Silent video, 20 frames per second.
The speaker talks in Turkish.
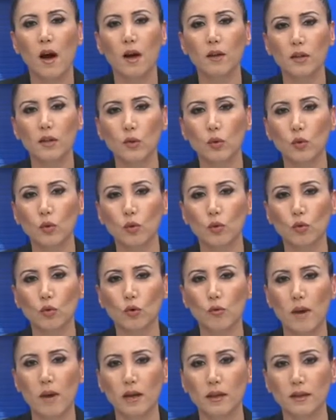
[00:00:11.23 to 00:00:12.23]
Atatürk
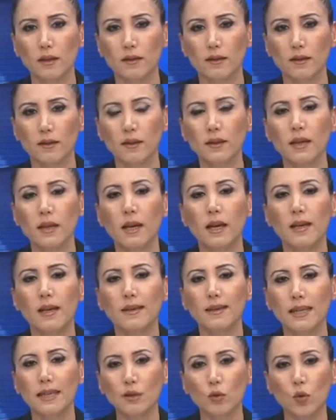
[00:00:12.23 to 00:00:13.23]
Kültür Merkezi'nin
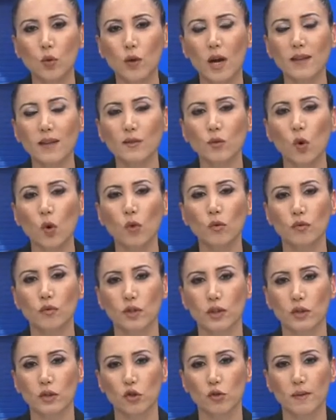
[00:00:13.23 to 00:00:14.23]
restorasyon
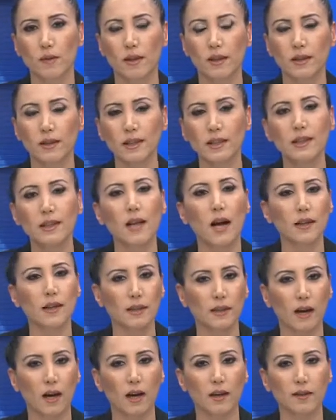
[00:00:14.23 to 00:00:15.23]
çalışmaları
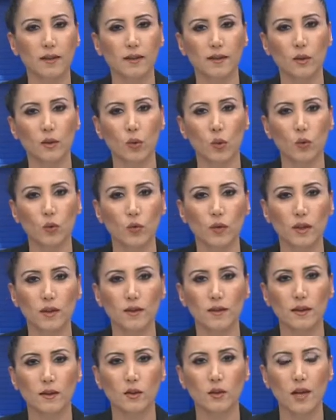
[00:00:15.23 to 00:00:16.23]
yılan hikayesine döndü
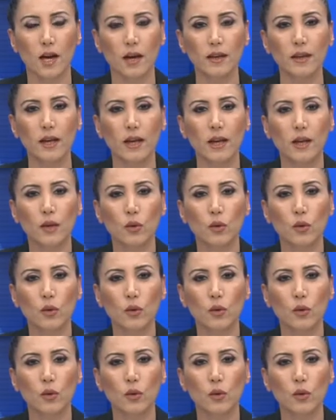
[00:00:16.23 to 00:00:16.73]
sayın seyirciler.